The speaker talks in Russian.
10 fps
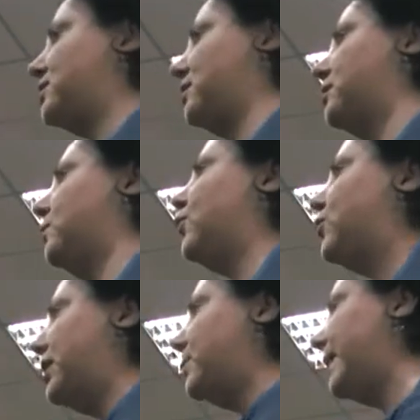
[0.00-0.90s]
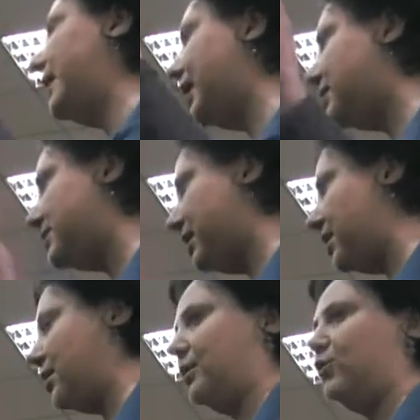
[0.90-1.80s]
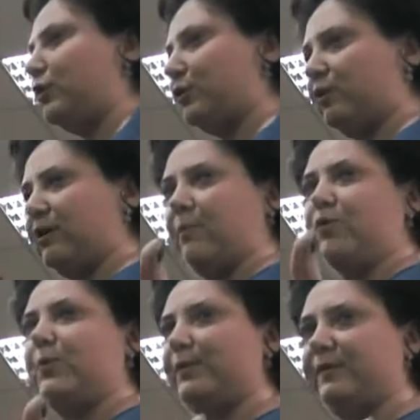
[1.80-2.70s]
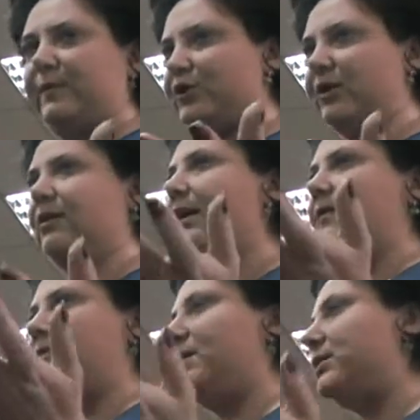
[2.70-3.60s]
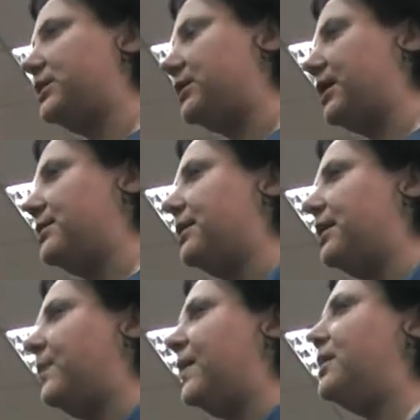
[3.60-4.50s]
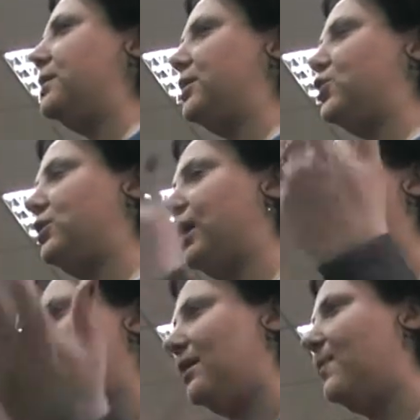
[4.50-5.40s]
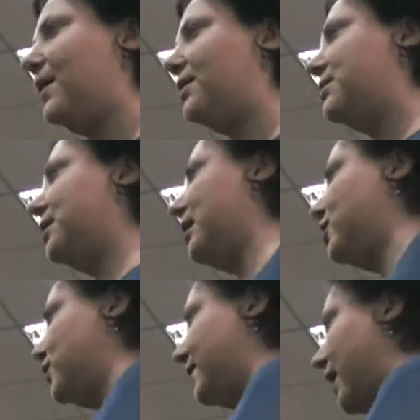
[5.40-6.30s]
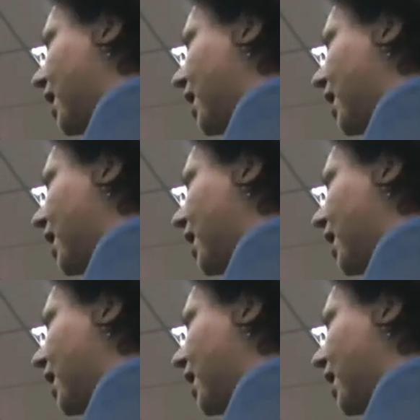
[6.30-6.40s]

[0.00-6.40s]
э, букет болезней, которые только может быть вообще в медицинской энциклопедии, начиная от диабета, заканчивая